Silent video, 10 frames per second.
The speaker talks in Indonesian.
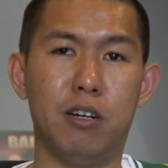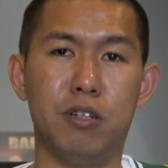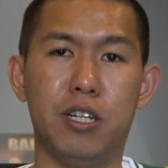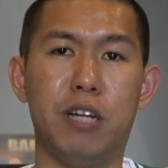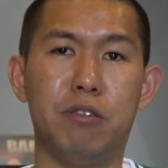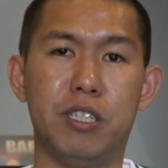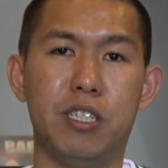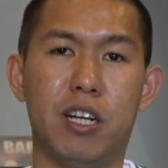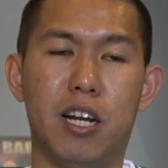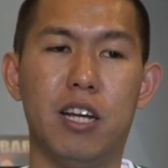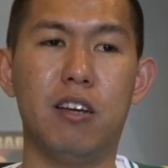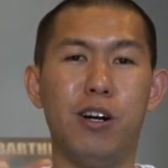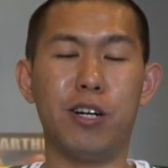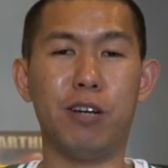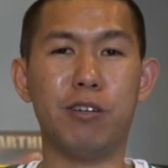Gordon Hayward cedera
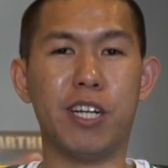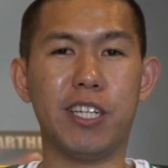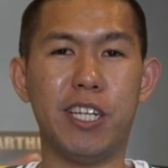oke okay, gue sekarang